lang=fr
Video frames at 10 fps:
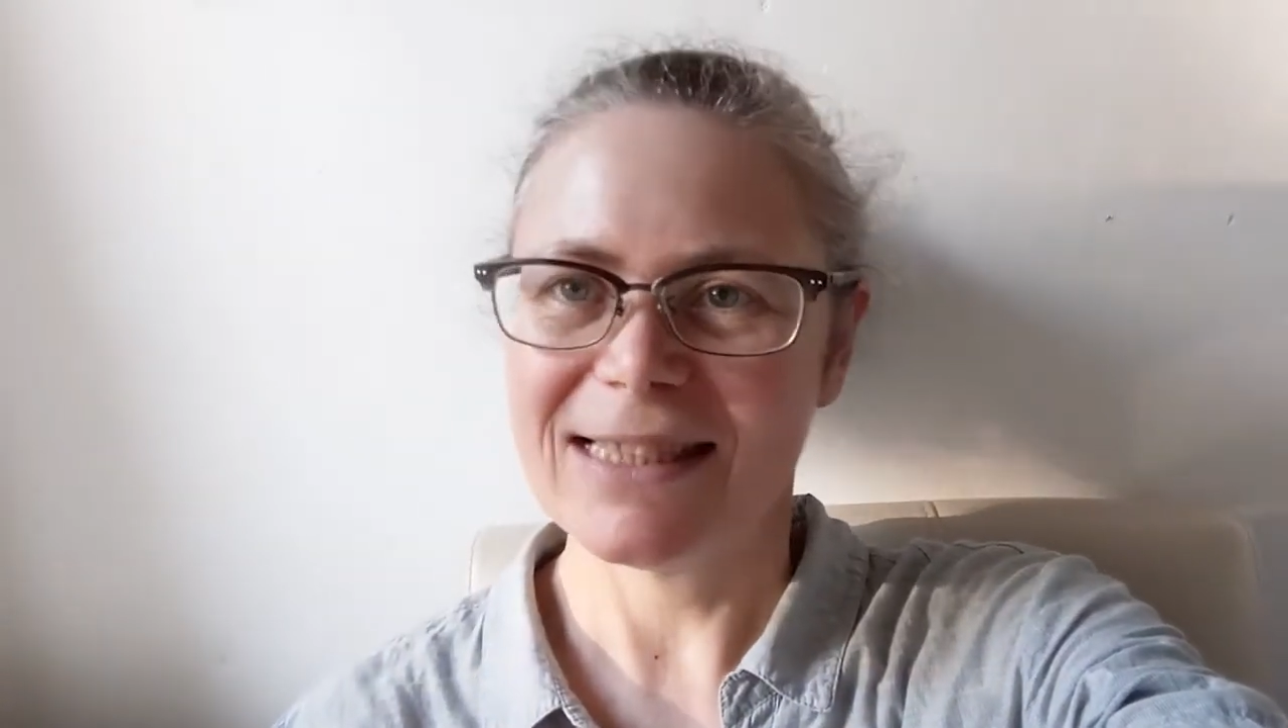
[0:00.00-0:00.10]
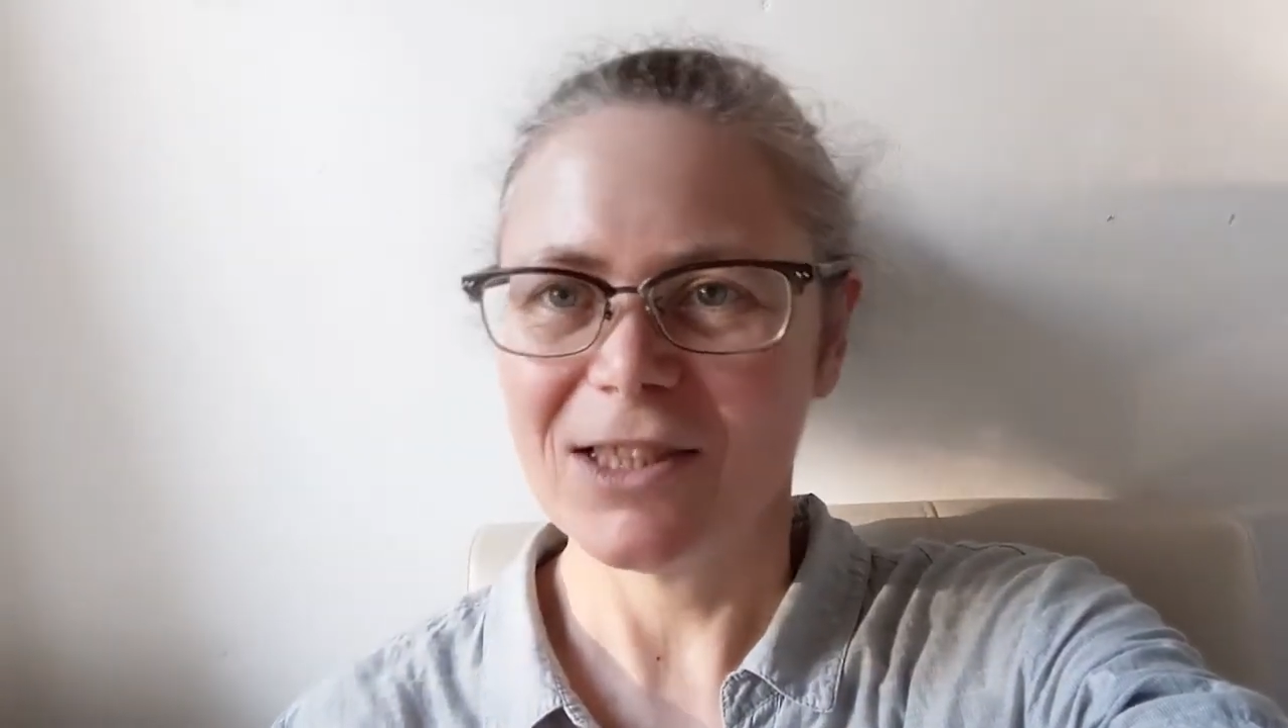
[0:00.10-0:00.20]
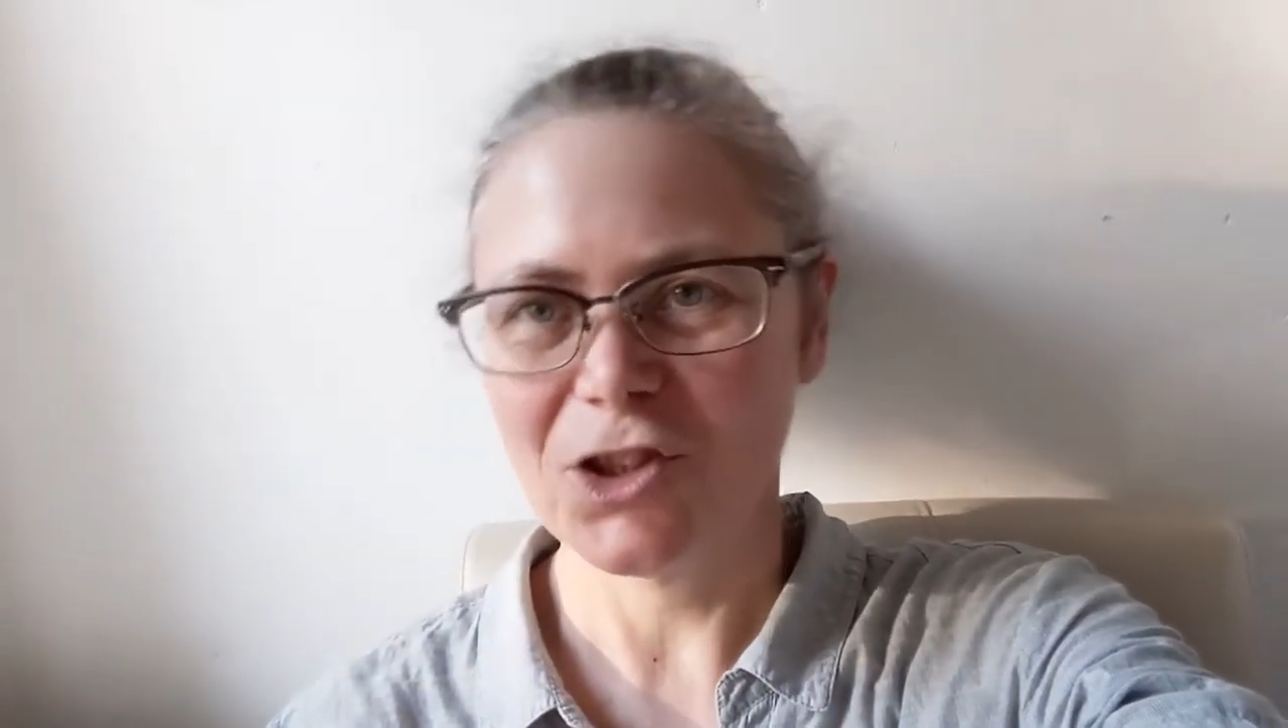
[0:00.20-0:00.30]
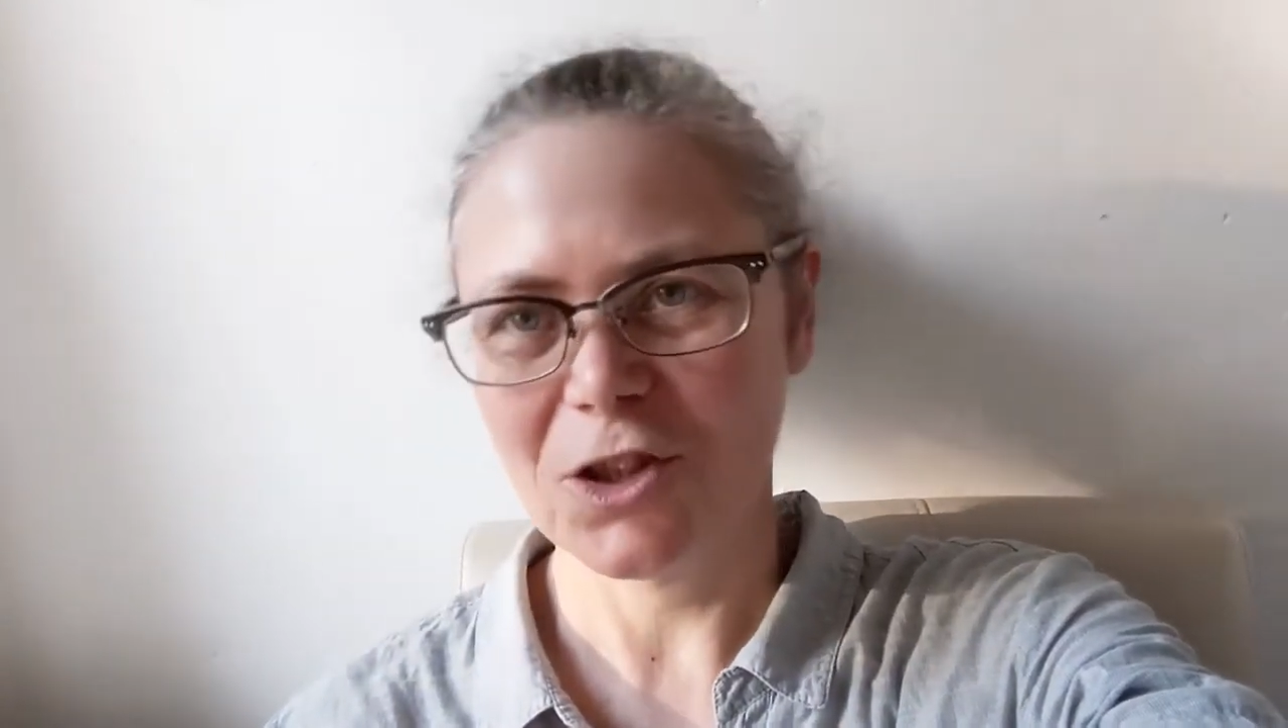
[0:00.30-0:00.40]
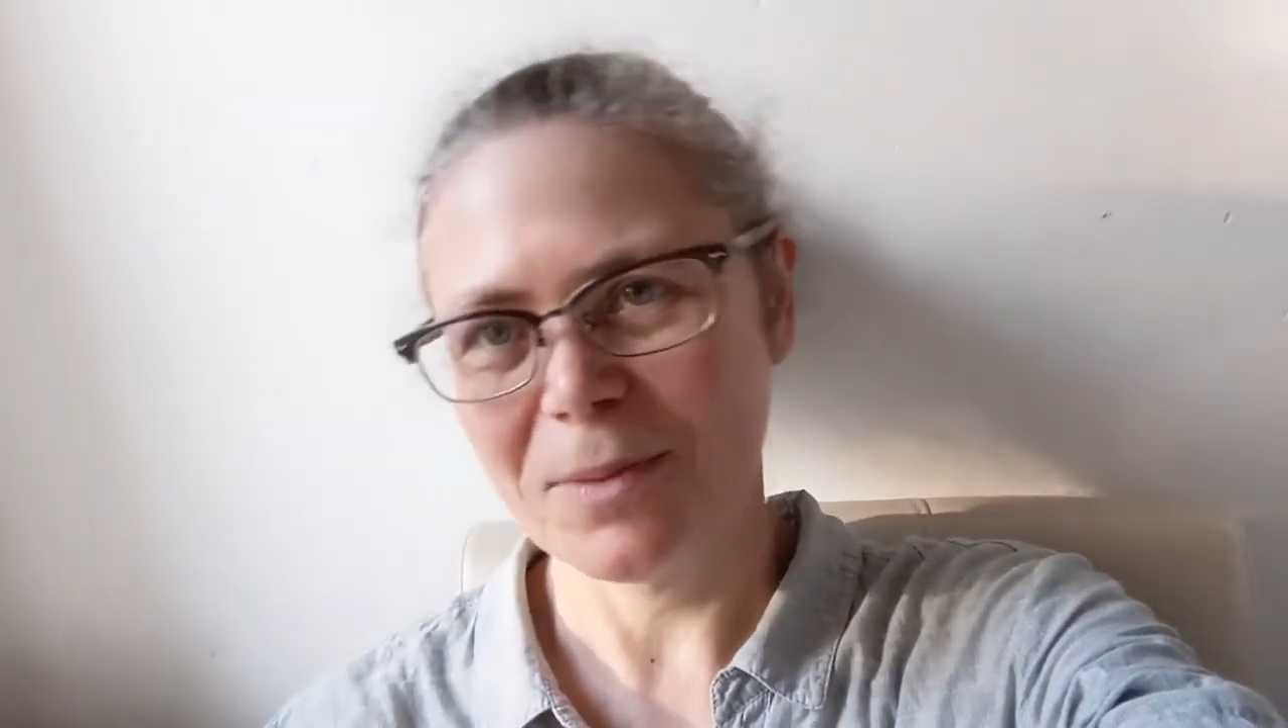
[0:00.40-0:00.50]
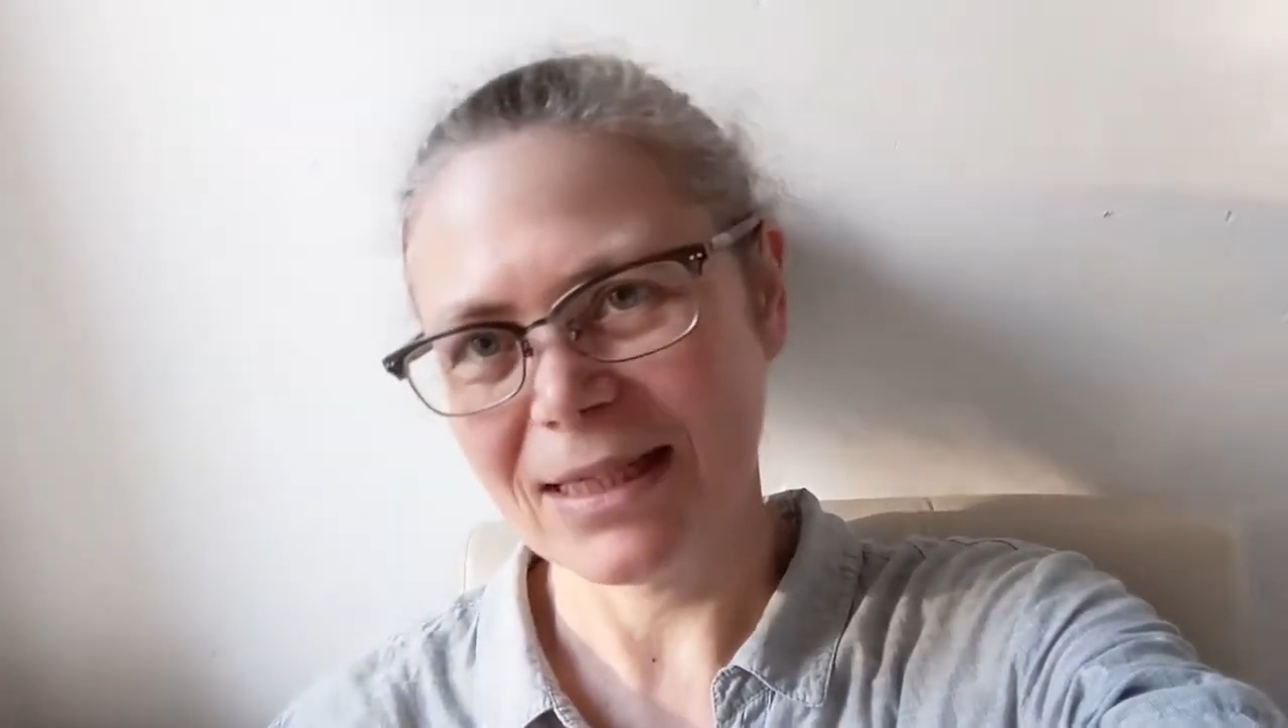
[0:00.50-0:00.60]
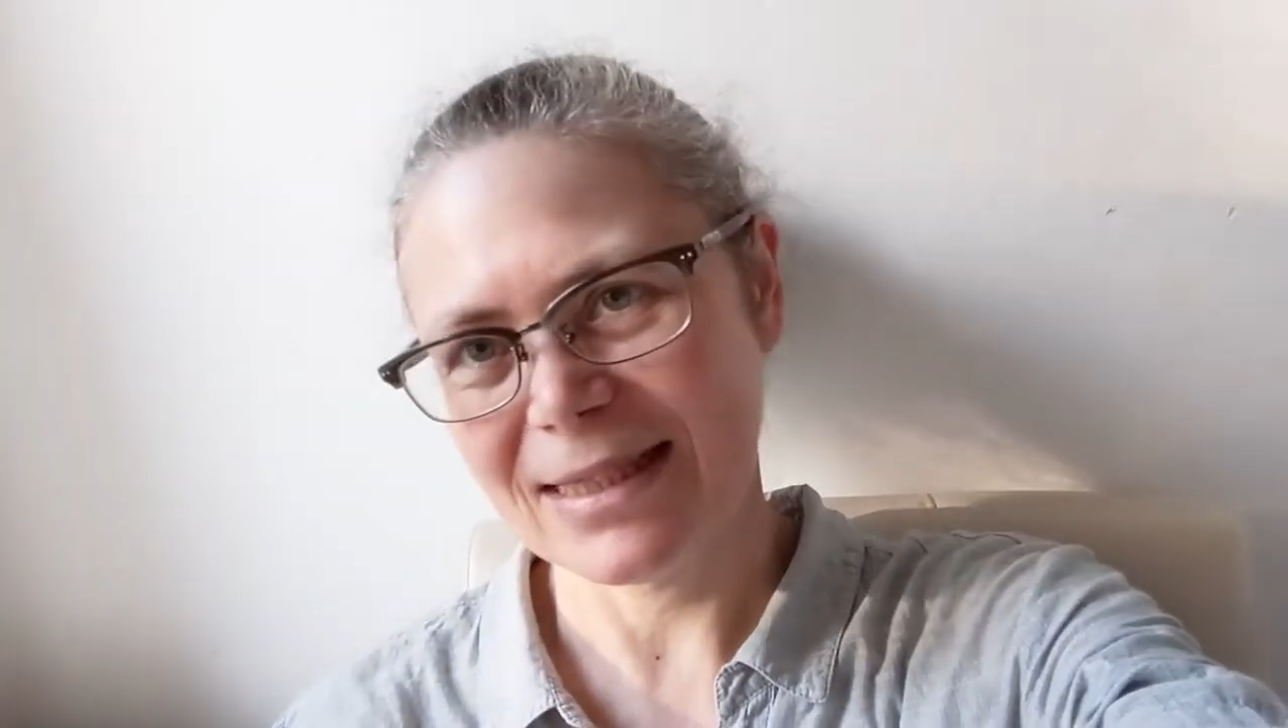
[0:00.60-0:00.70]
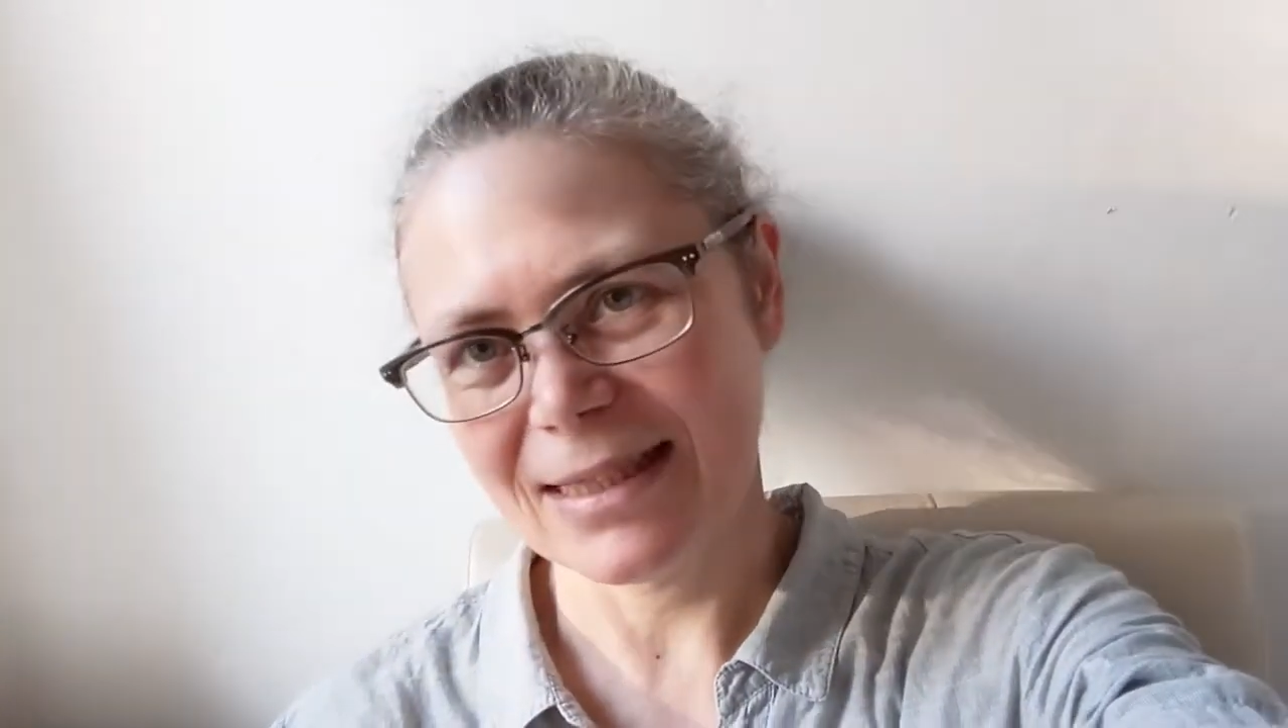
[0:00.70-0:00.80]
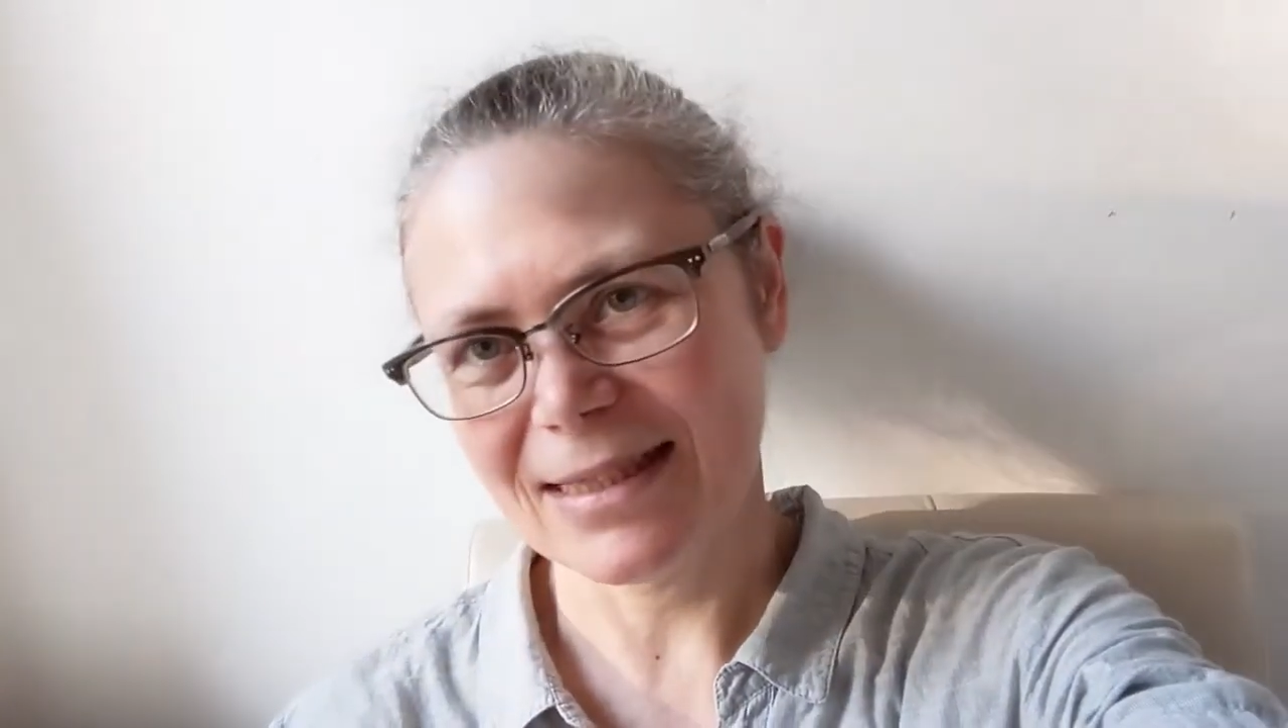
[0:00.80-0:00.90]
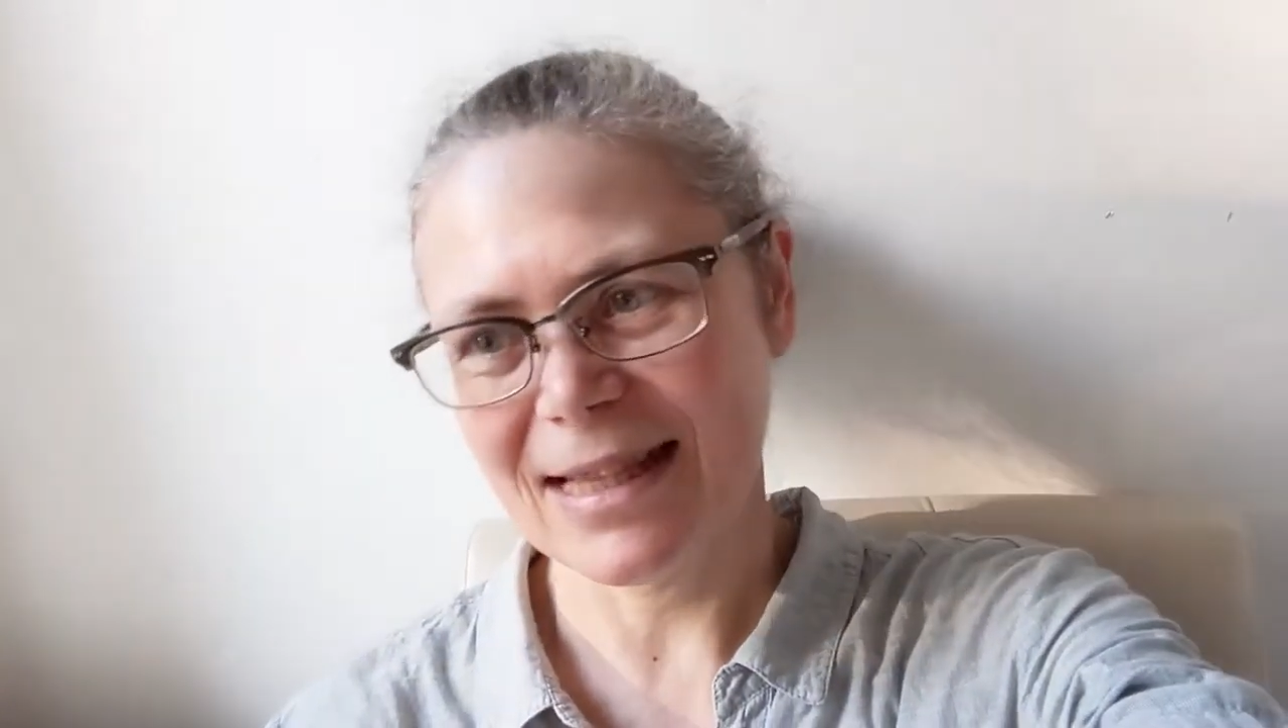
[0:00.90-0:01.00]

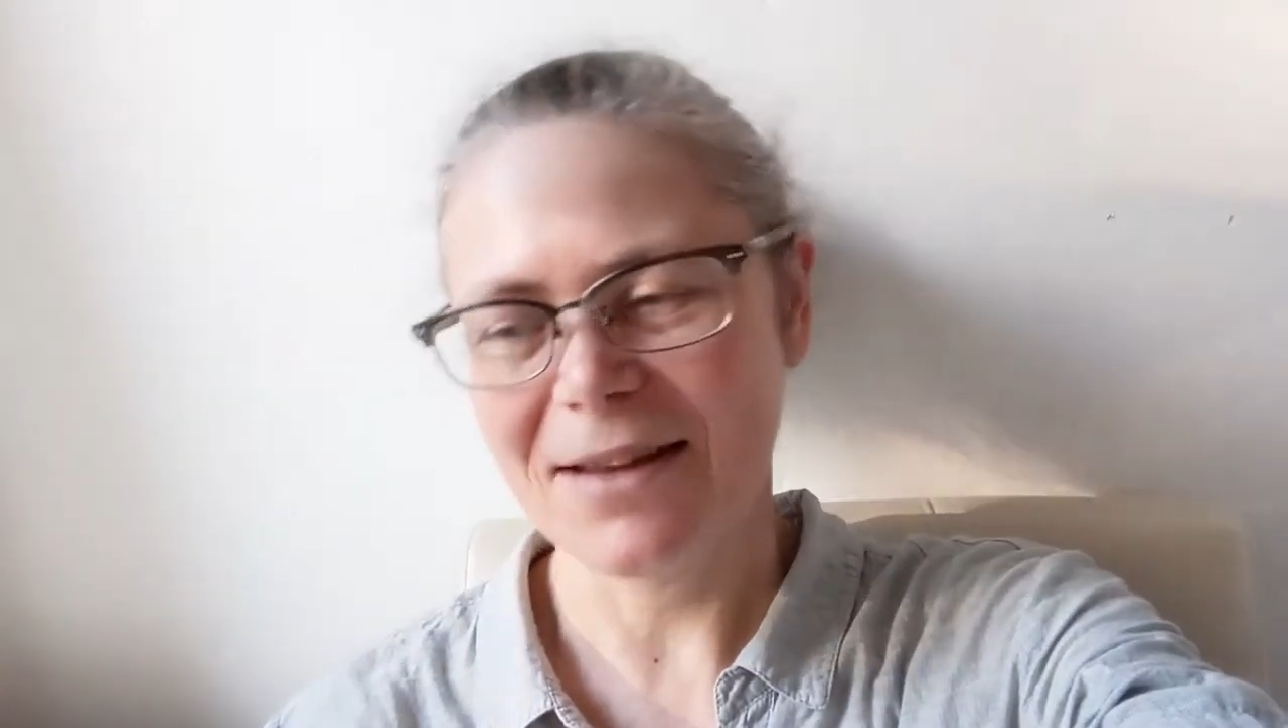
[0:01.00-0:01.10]
Saint-Jean-Baptiste,